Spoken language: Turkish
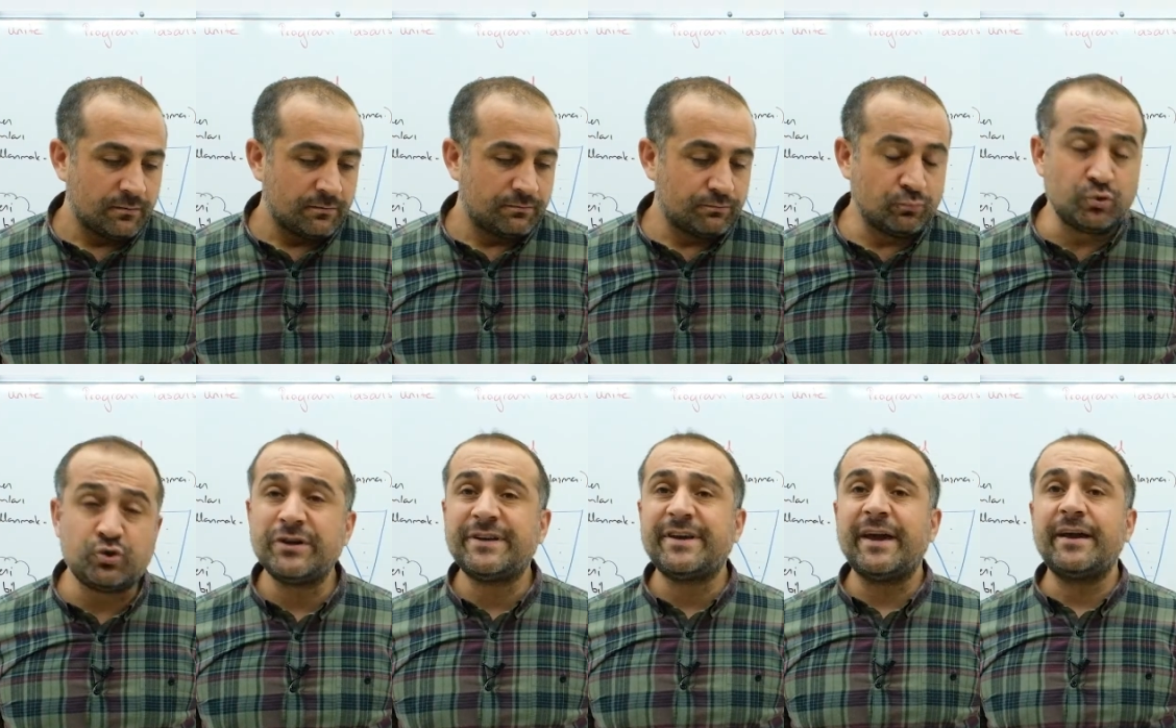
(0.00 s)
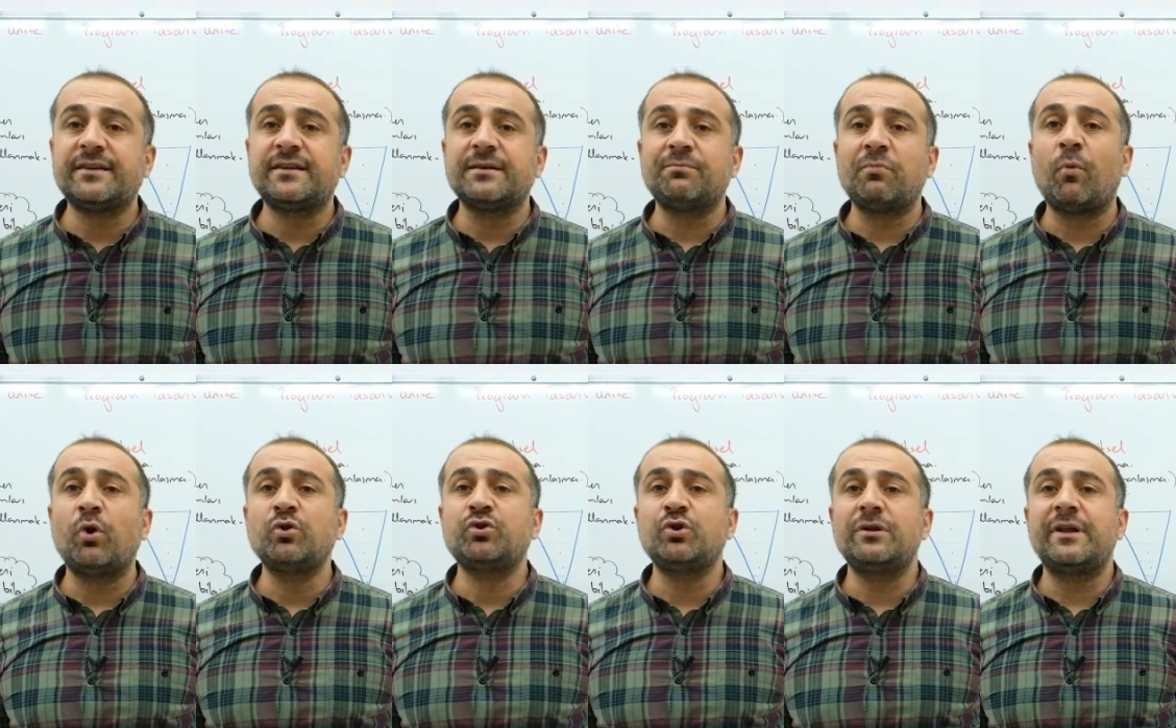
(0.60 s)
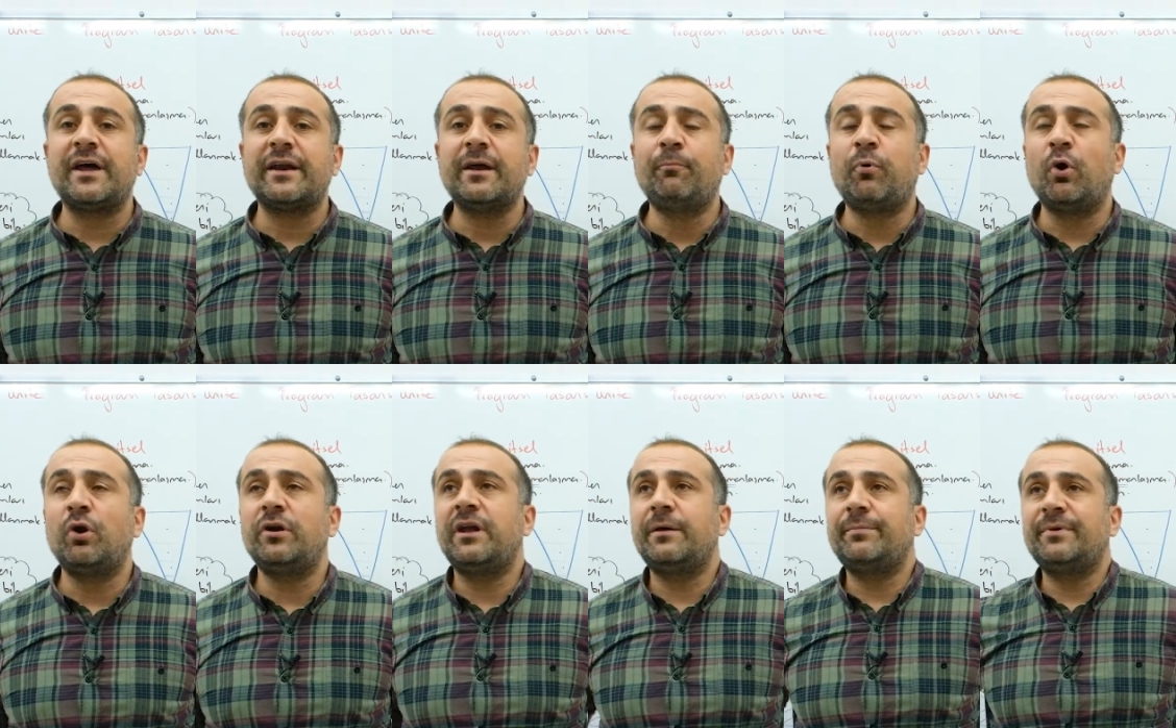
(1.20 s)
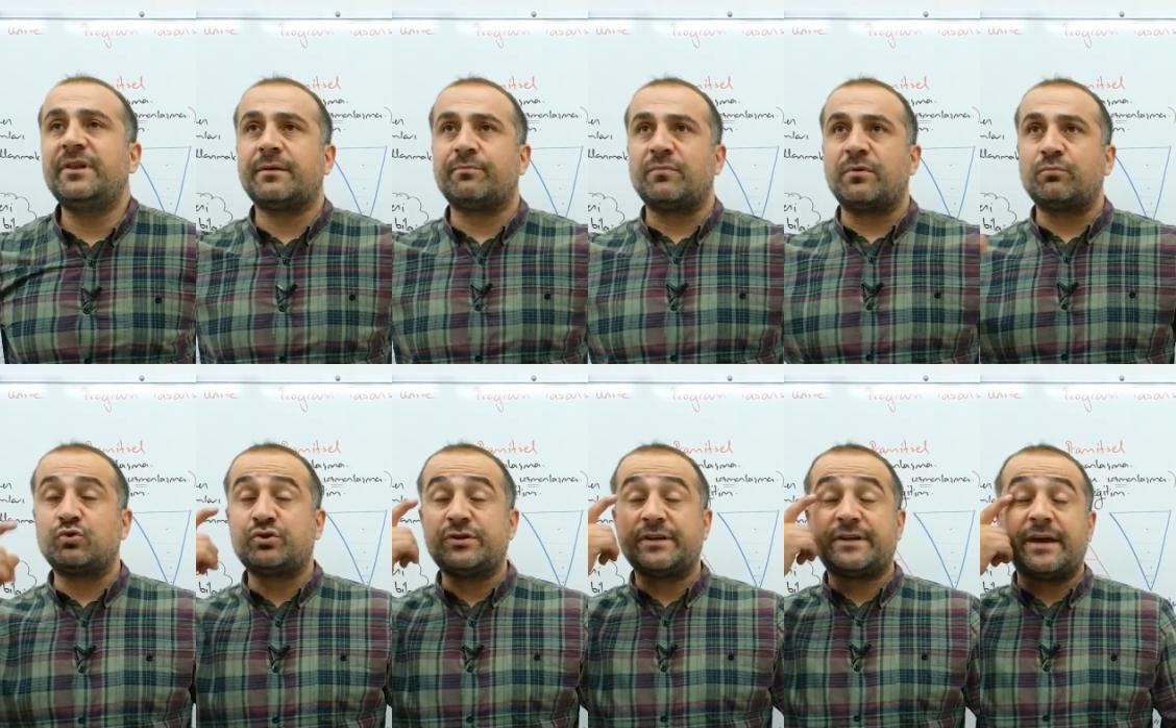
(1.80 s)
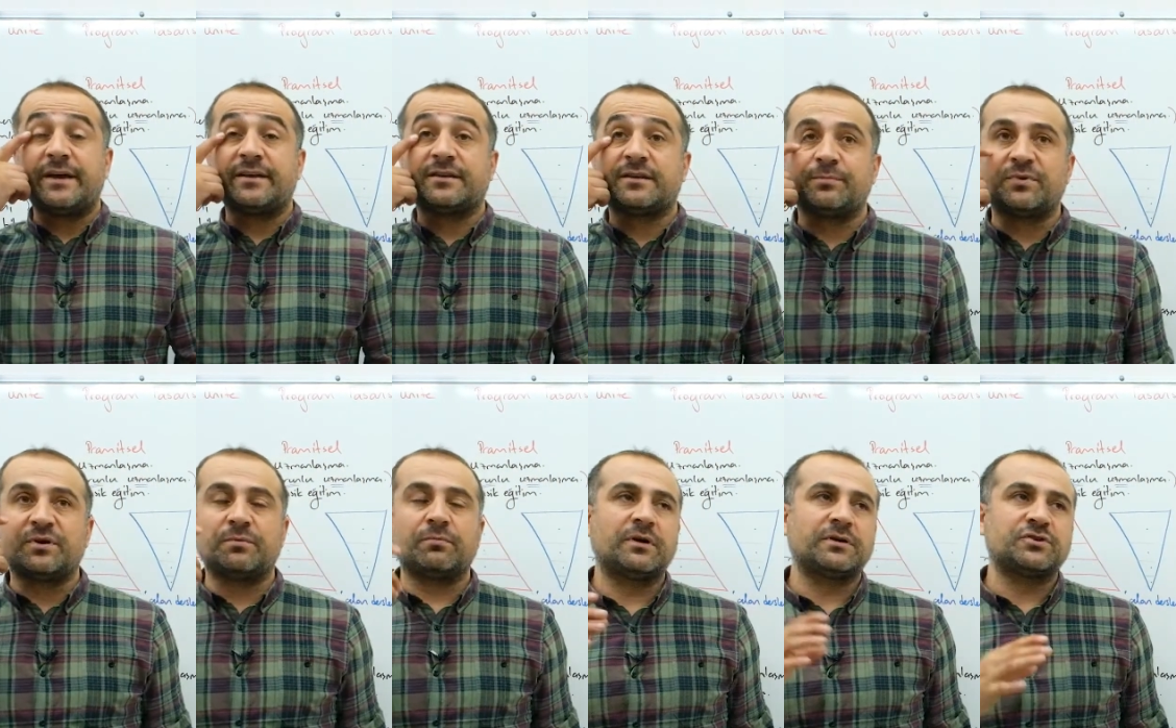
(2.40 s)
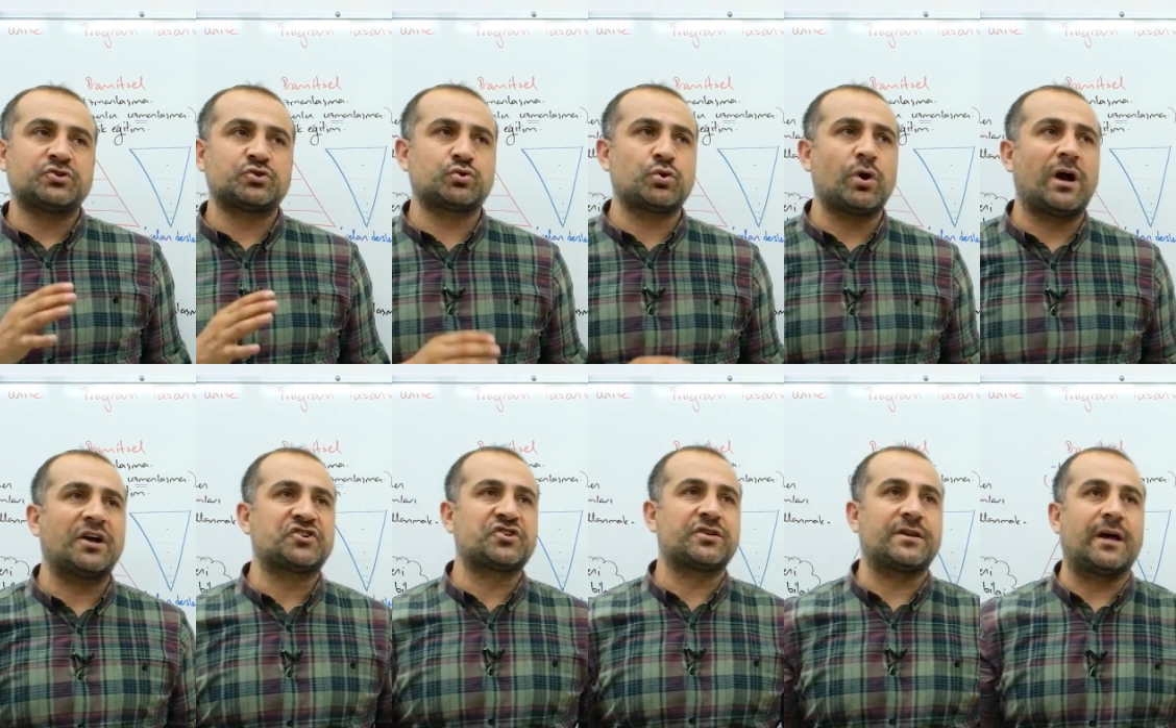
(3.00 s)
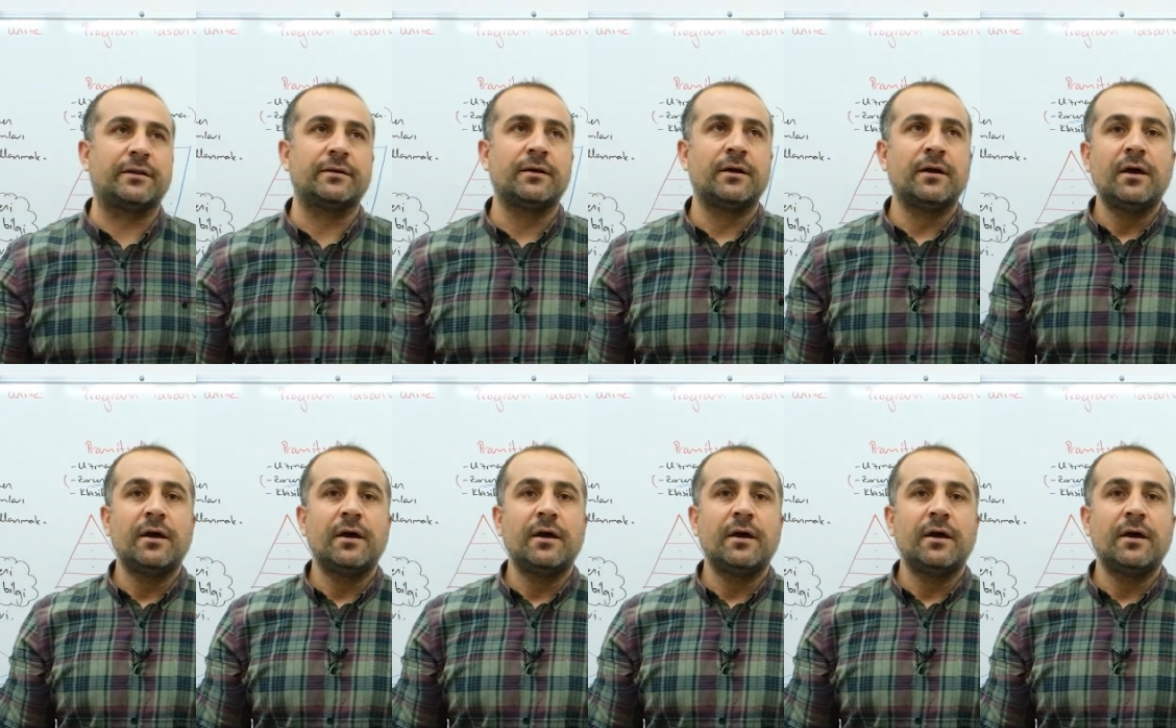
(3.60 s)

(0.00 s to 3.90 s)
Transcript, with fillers: müzik eğitimi modüllere bölünebilir mi? Müzik eğitimi şu açıdan.